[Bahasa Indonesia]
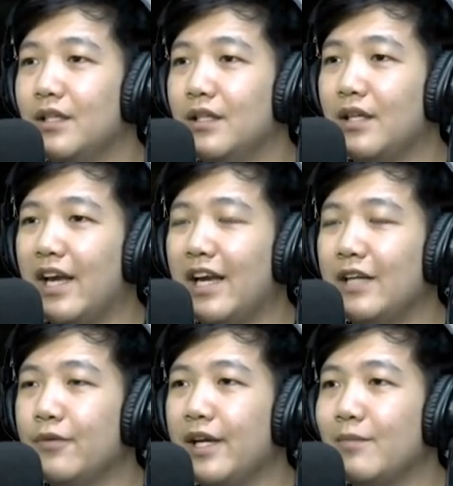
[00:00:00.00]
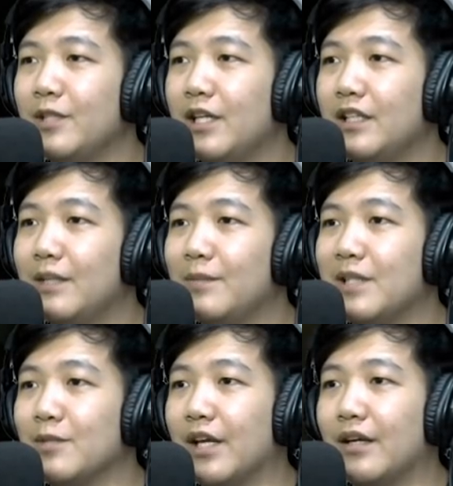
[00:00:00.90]
eh gue yakin bentar lagi kita dapat
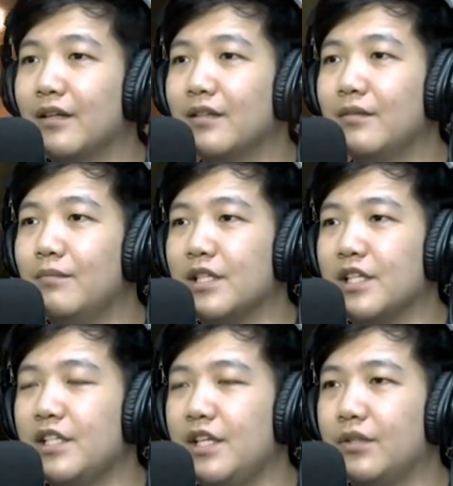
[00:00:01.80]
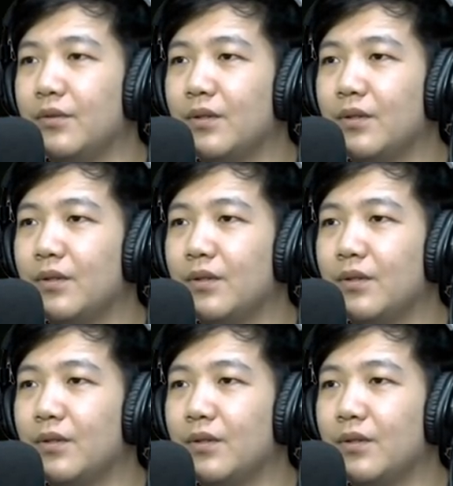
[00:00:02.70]
jump scare biasanya sih gitu